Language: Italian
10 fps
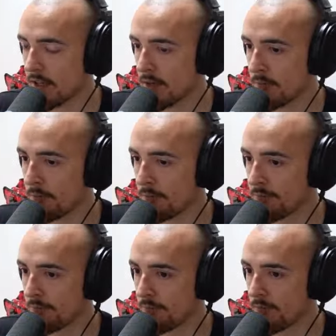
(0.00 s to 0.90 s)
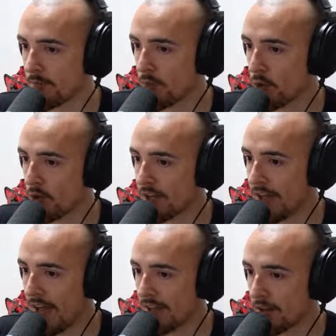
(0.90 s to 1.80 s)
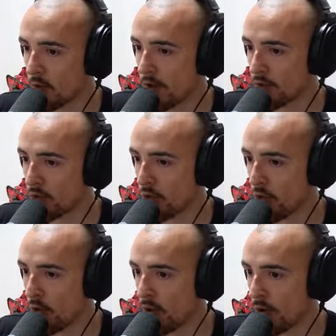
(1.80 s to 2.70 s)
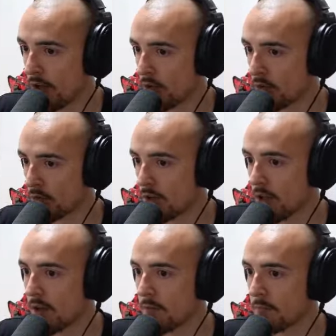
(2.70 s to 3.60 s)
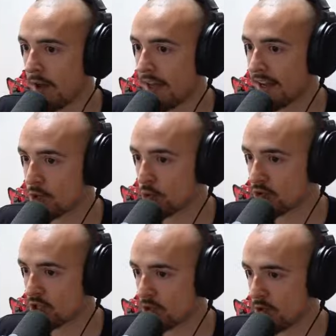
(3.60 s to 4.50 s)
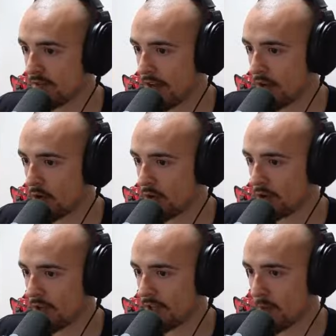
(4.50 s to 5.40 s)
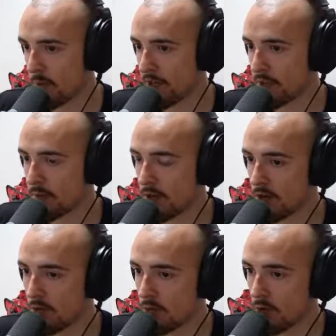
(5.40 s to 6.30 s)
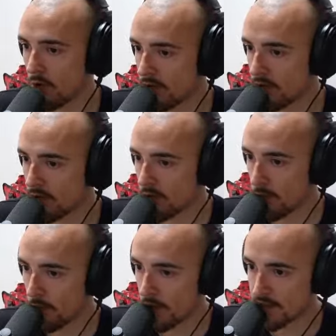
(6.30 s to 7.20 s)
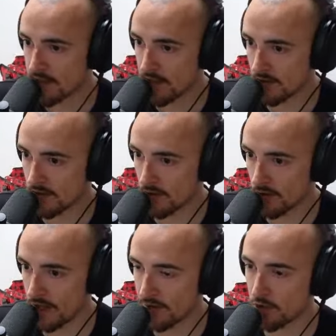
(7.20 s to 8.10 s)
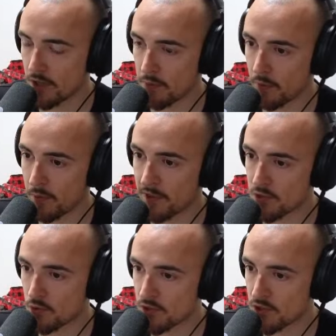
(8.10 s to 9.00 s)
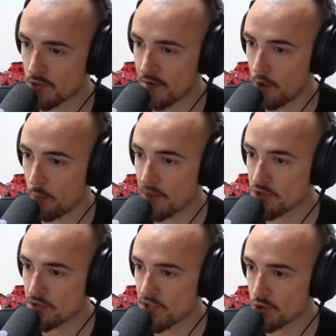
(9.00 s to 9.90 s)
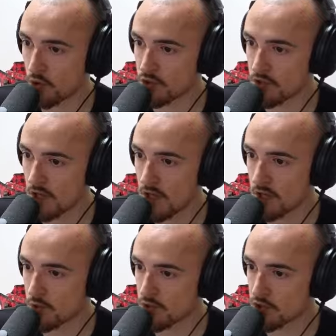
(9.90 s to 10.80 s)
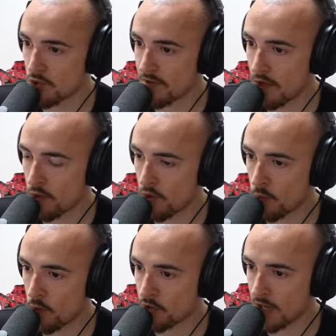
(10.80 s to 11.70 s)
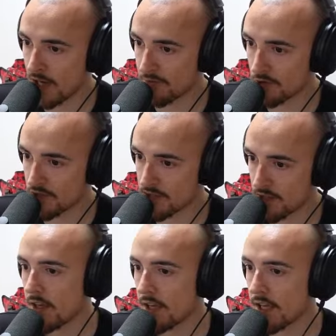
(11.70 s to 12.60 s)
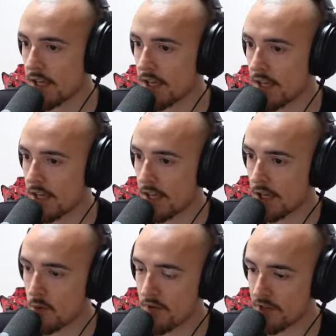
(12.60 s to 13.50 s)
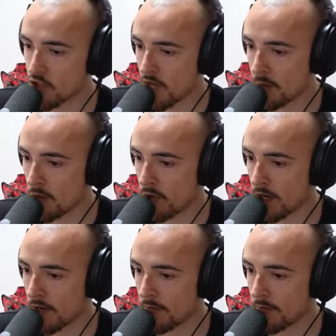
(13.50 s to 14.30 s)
Ehm, ok, quanto è lontano? Ma è anche sullo stesso livello? No, dai, mi prendi per il culo. Non può essere. Ok, non è propriamente sullo stesso livello. Penso sia st- sullo stesso livello con quello di là, forse. E, e come facciamo ora?